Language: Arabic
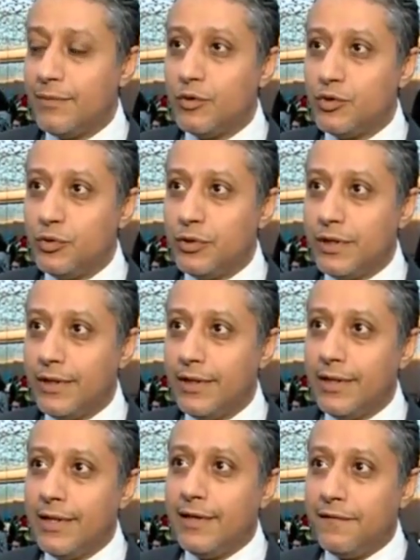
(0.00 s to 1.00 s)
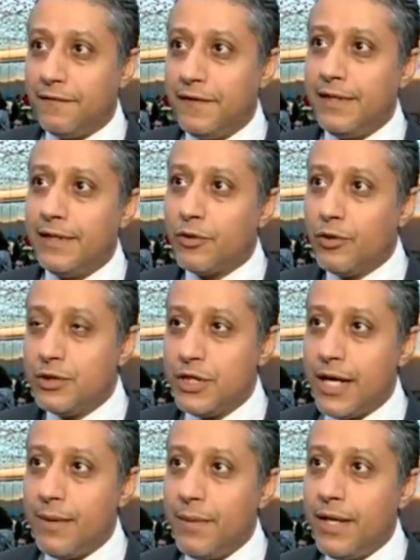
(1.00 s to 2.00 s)
الموجوده في كل
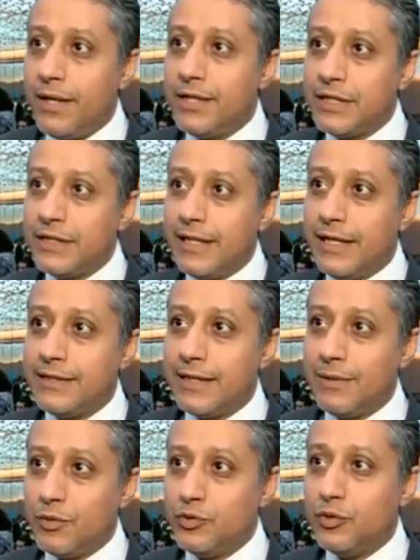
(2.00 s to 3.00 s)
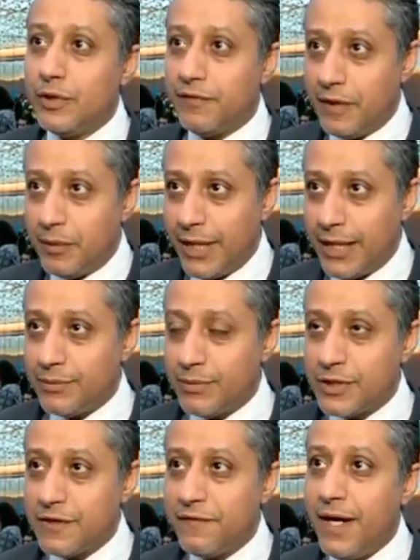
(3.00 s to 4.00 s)
جامعه، ايش التالنتس الموجوده في البلد
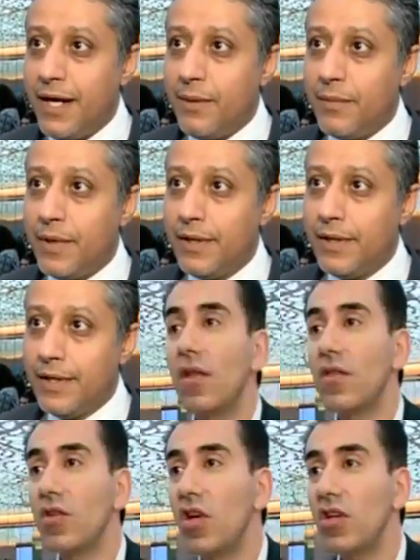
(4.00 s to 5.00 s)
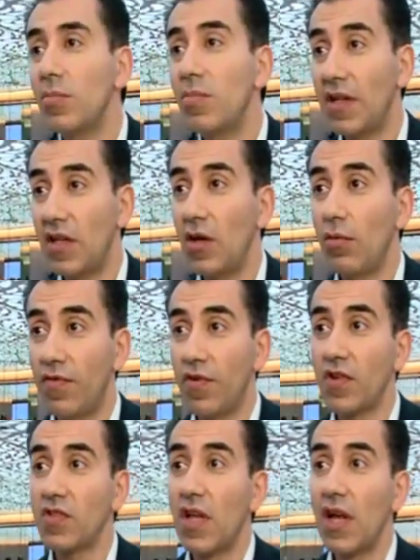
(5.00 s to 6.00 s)
بصفه عامه. النشاط بيعطيهم
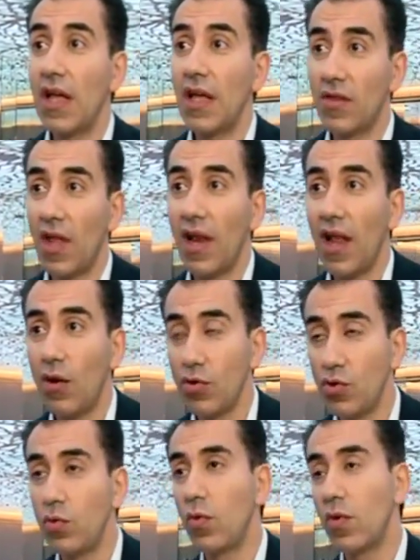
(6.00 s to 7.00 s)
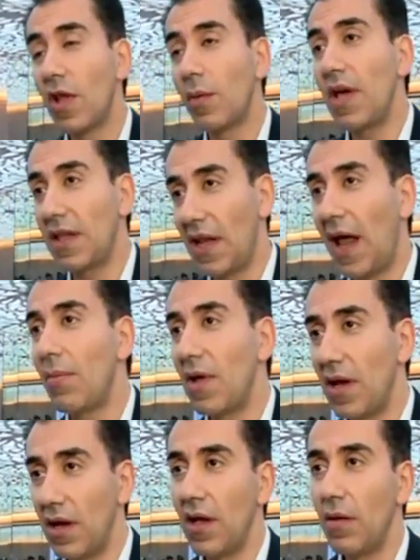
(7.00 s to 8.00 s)
فرصه ليطلعوا شو طبيعه
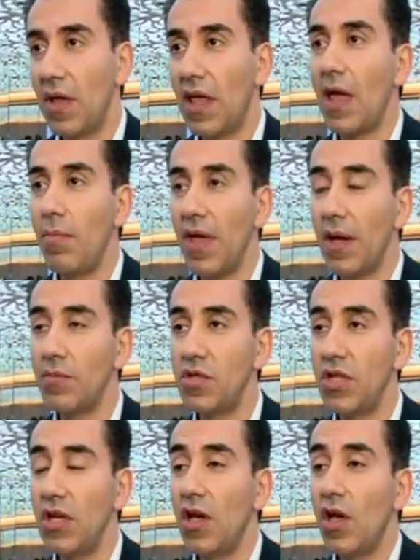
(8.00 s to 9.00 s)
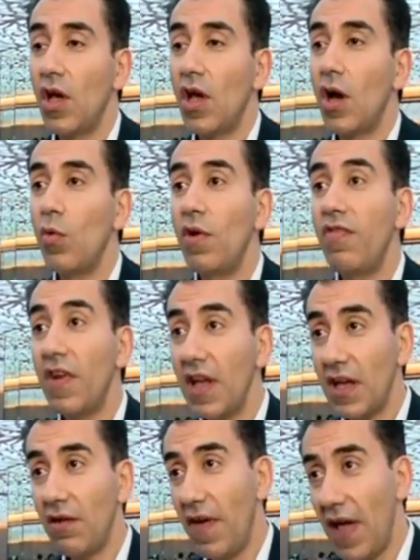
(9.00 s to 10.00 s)
العمل بكي بي ام جي،
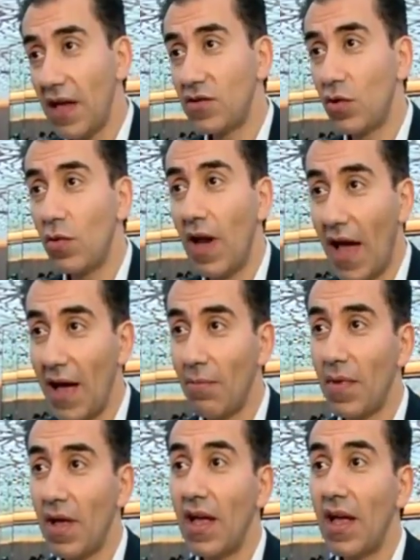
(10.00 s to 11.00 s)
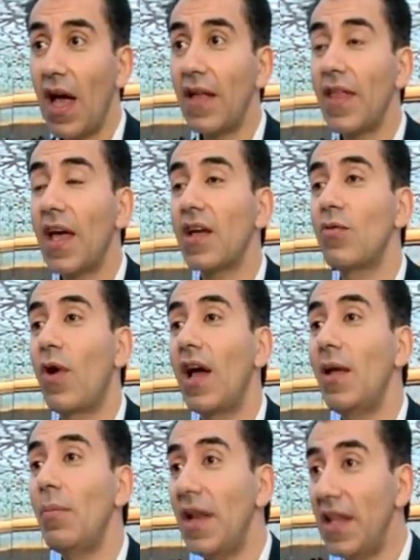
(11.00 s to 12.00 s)
والفريق الفائز هو الاهم حناخده آه،
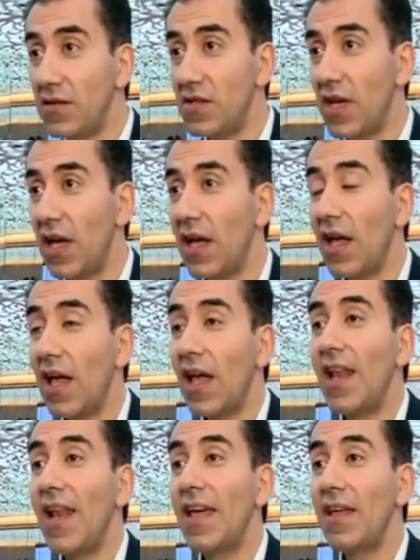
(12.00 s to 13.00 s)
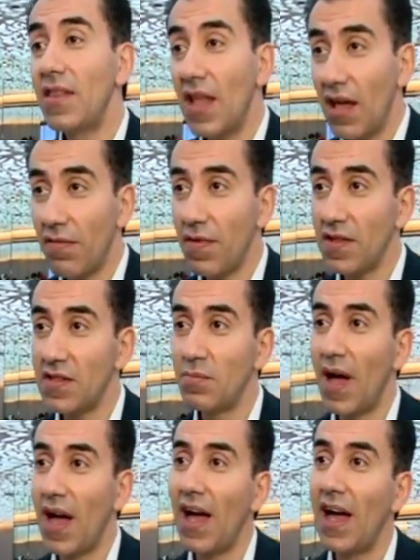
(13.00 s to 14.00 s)
على ماليزيا ليتنافس
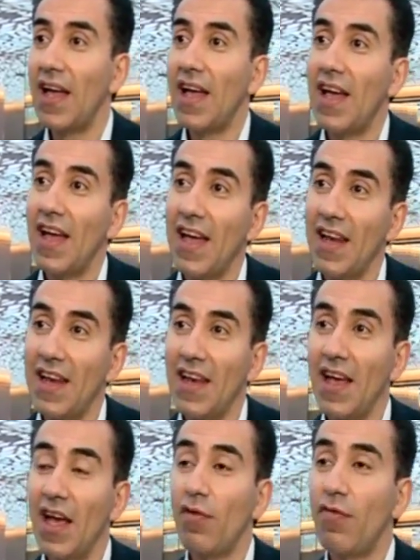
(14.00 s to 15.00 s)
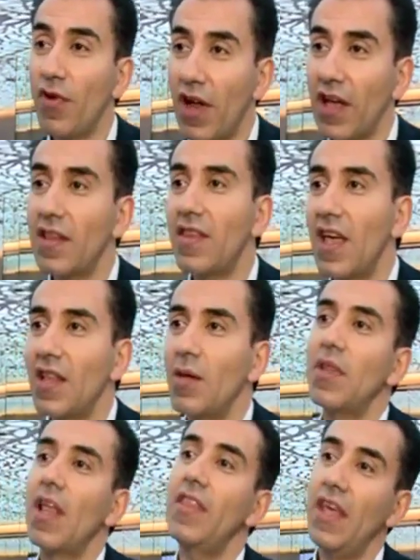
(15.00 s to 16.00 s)
مع الفرق الثانيه
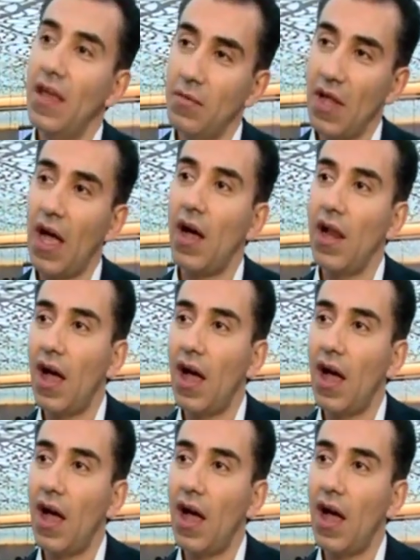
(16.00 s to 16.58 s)
من انحاء